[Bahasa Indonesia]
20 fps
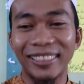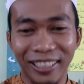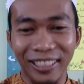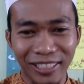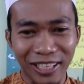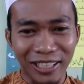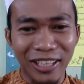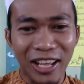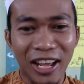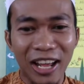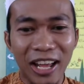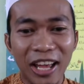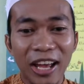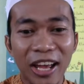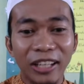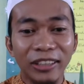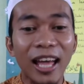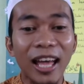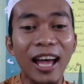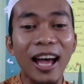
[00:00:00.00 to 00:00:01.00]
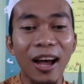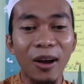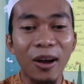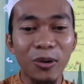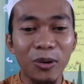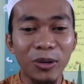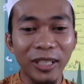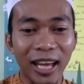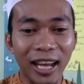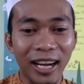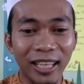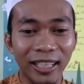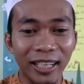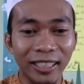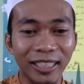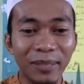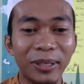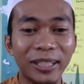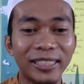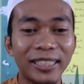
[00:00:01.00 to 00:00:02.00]
Ternyata tahu nih alat-alat
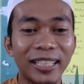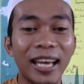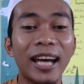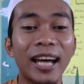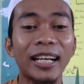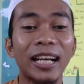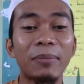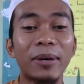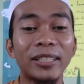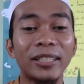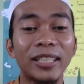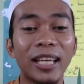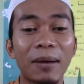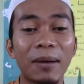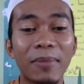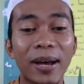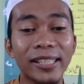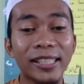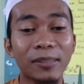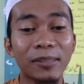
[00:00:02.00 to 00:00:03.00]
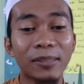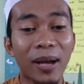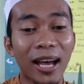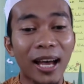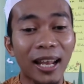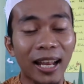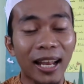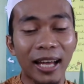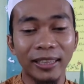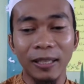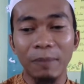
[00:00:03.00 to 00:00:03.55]
kebersihan namanya mazbala.